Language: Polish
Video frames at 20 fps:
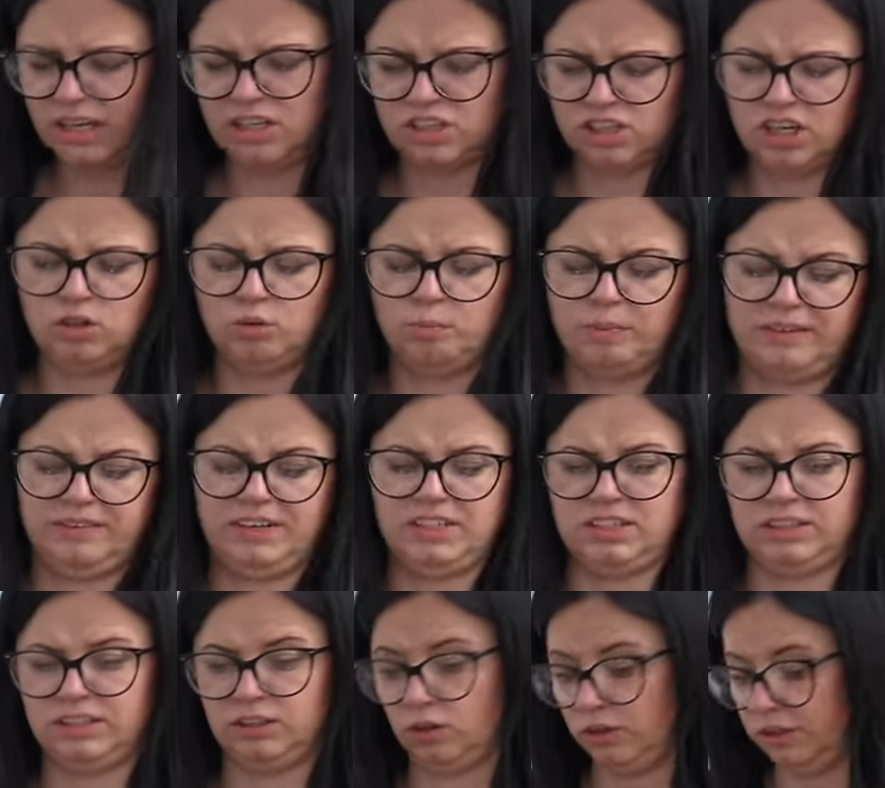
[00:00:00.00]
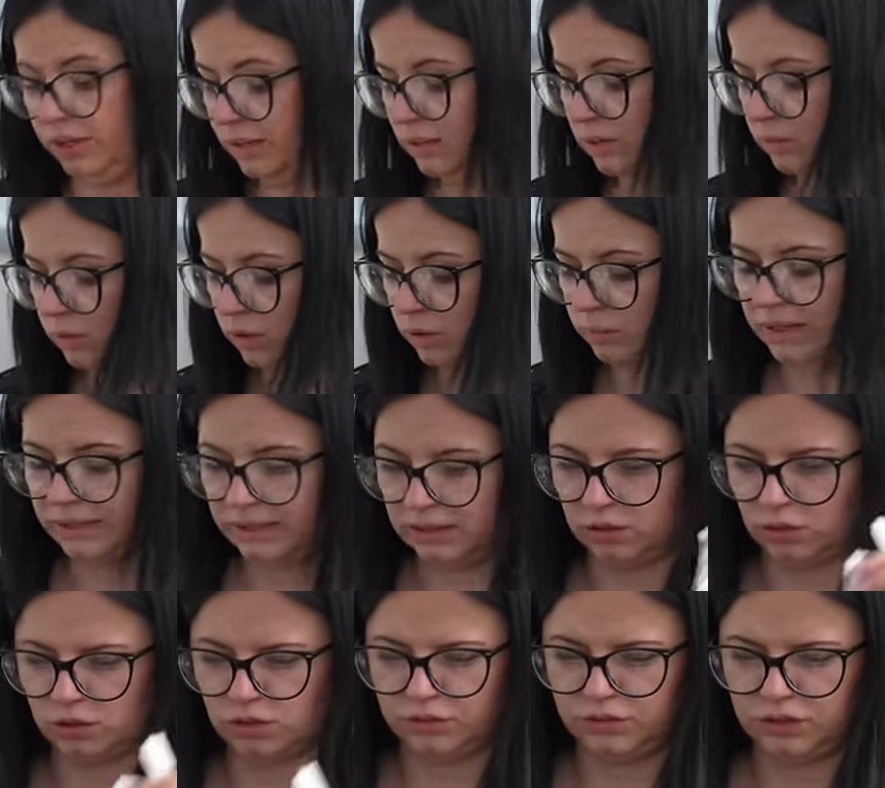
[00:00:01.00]
Jeżeli uprawiacie tylko jedną odmianę,
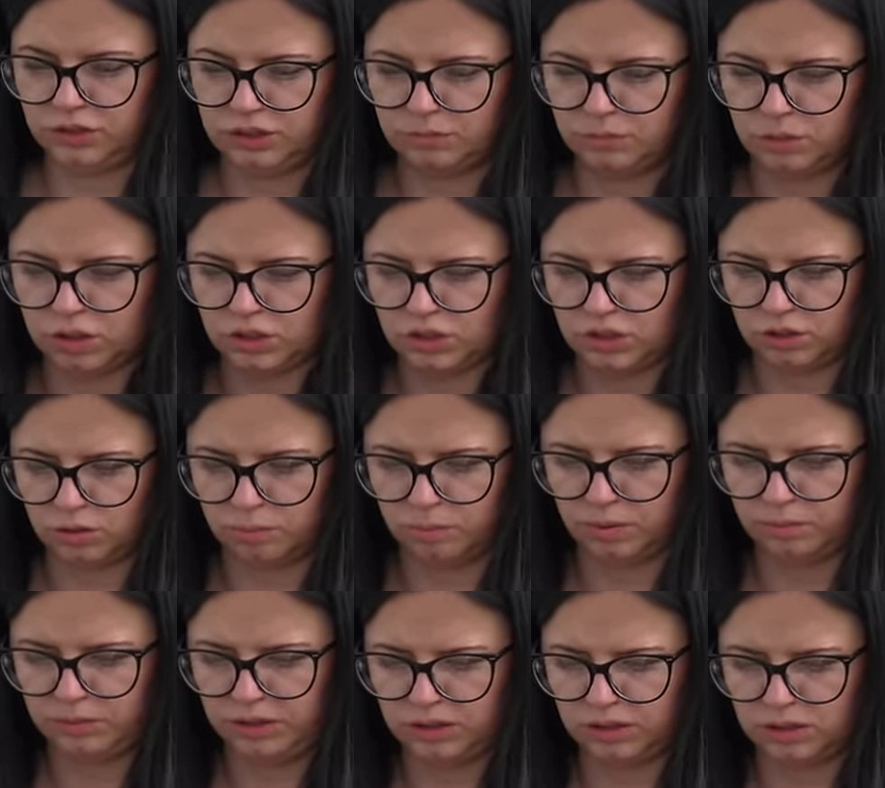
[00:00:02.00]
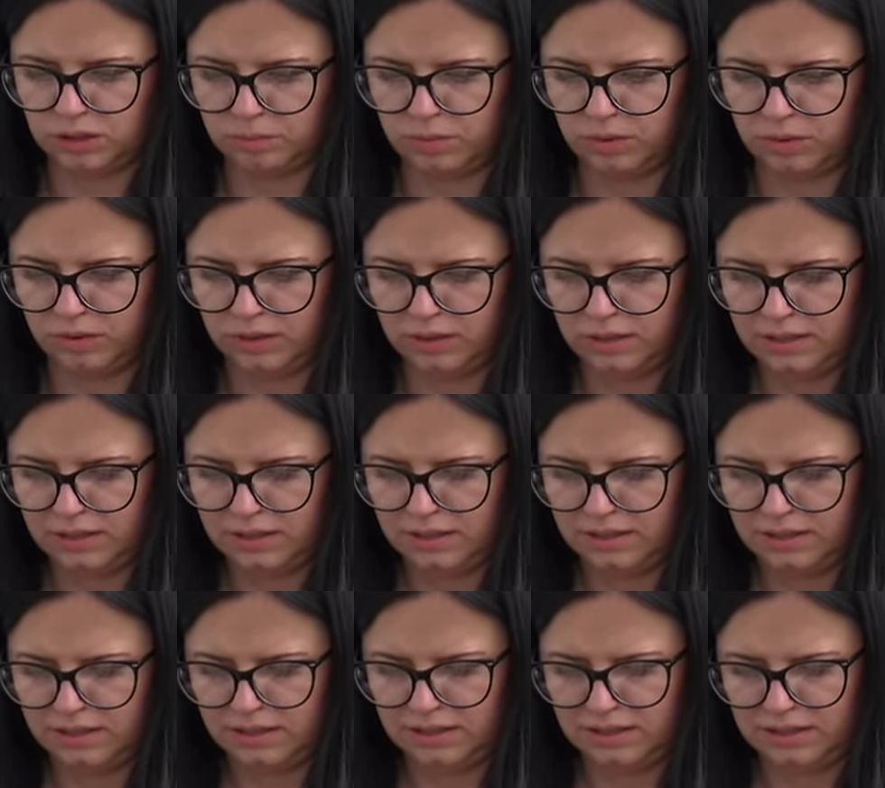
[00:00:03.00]
to oczywiście możecie to pominąć, bo
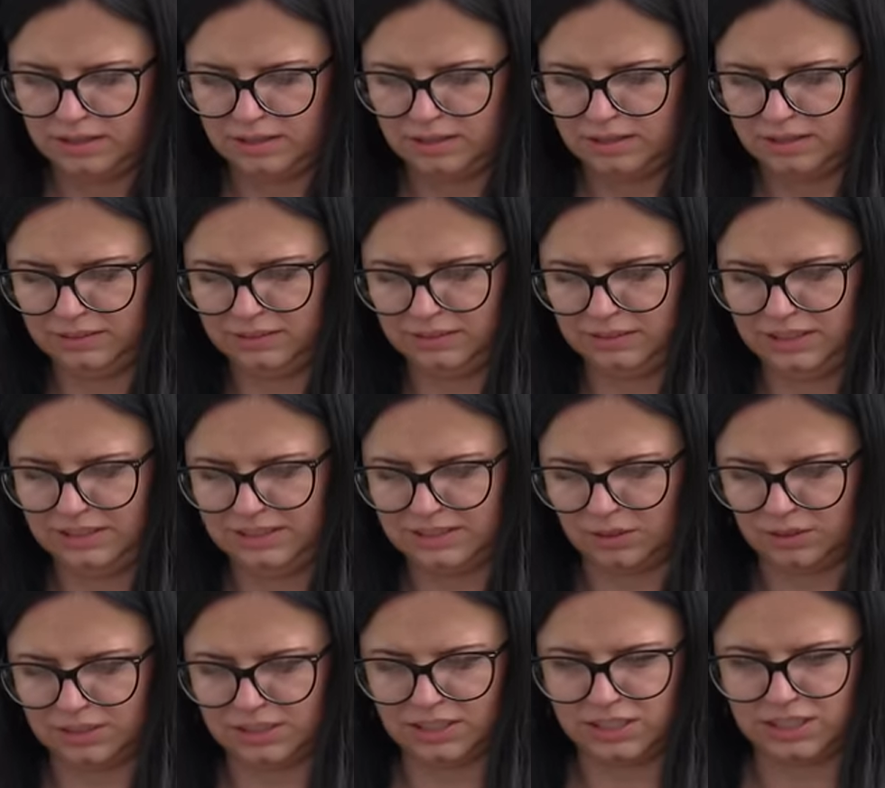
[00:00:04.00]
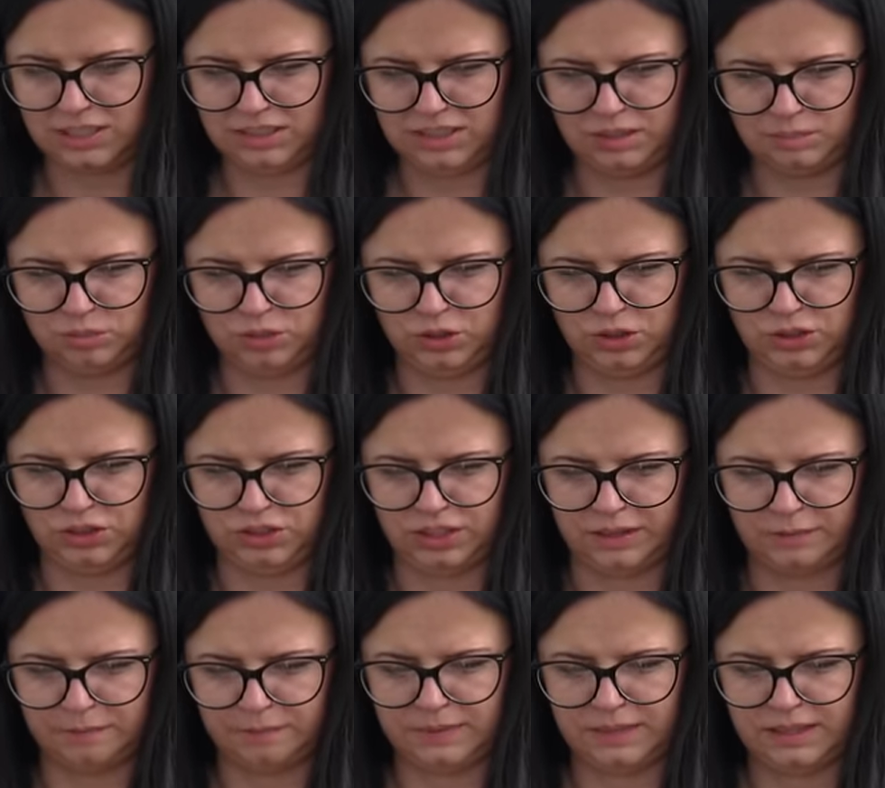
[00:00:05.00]
nic oznaczać nie musicie.
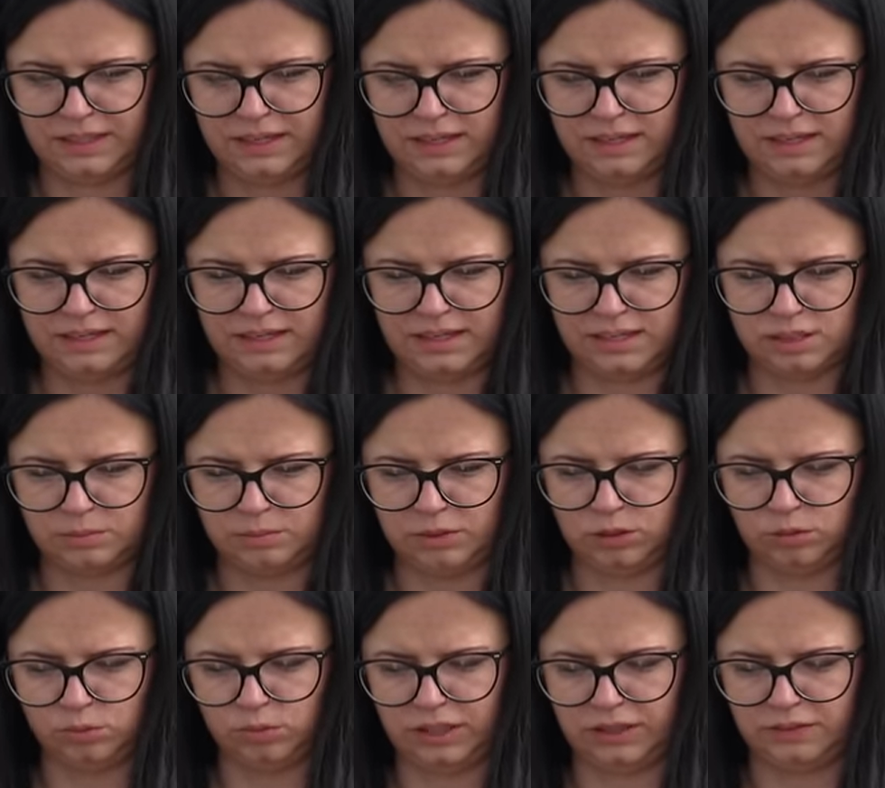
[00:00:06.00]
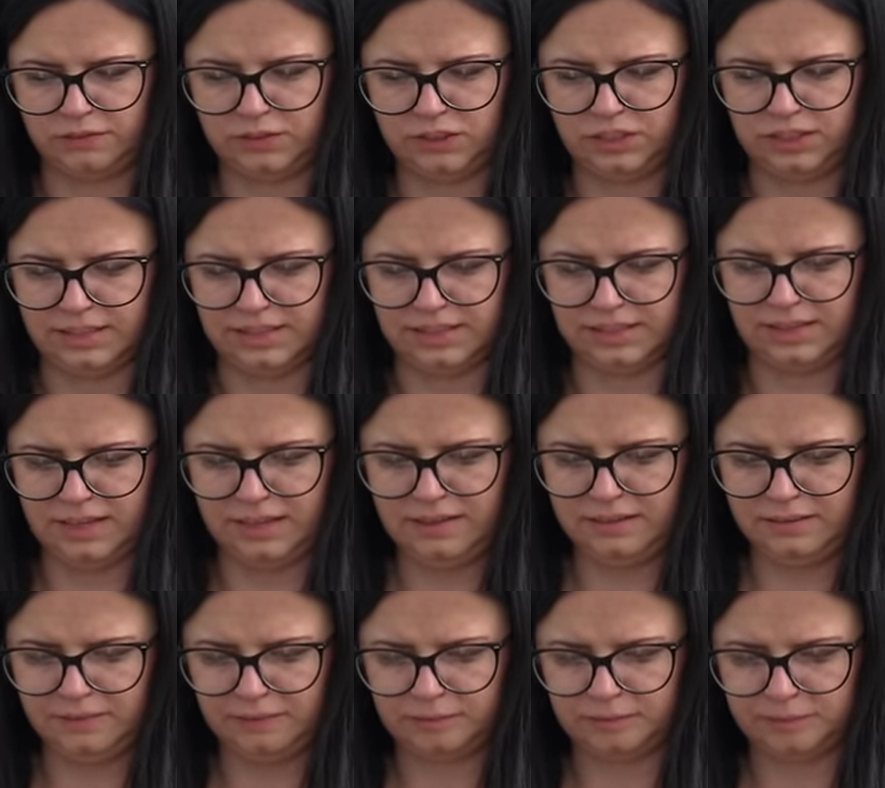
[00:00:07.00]
Ja sobie to tutaj
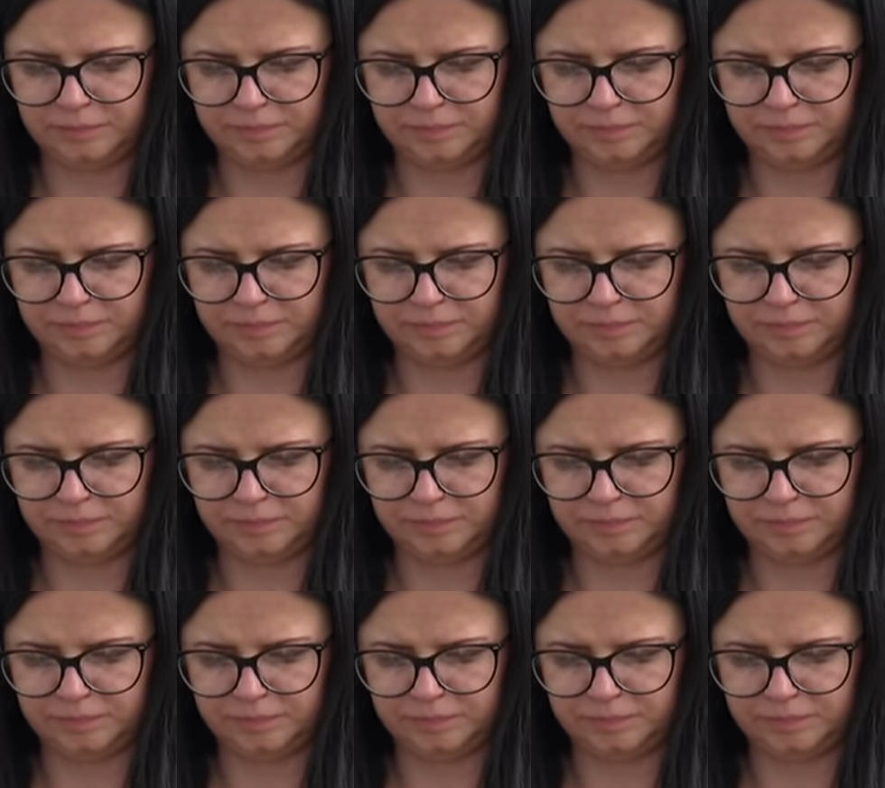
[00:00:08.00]
wcisnę.